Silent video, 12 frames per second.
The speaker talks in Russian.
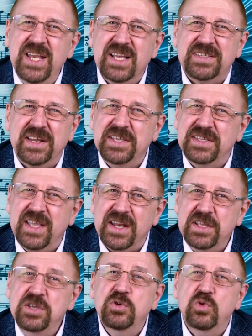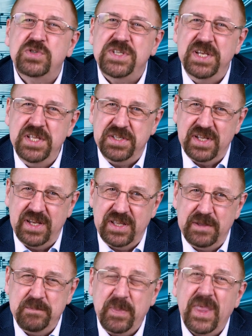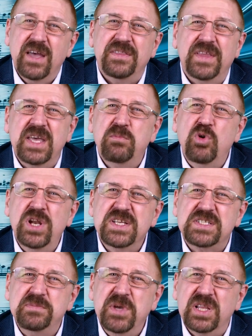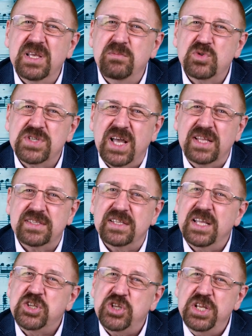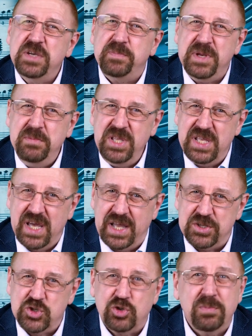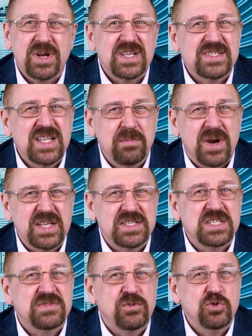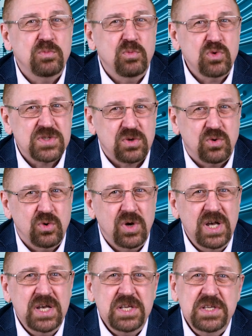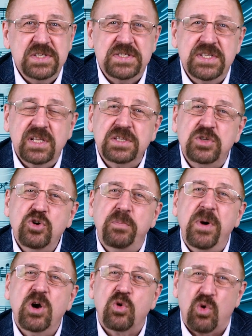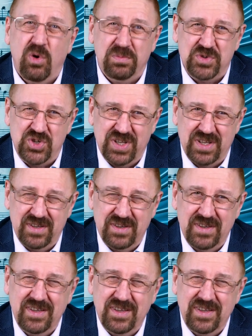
электрогитар и усилителей – Наиболее смелые музыканты начали их применять, чтобы разнообразить свою музыку и сделать ее погромче.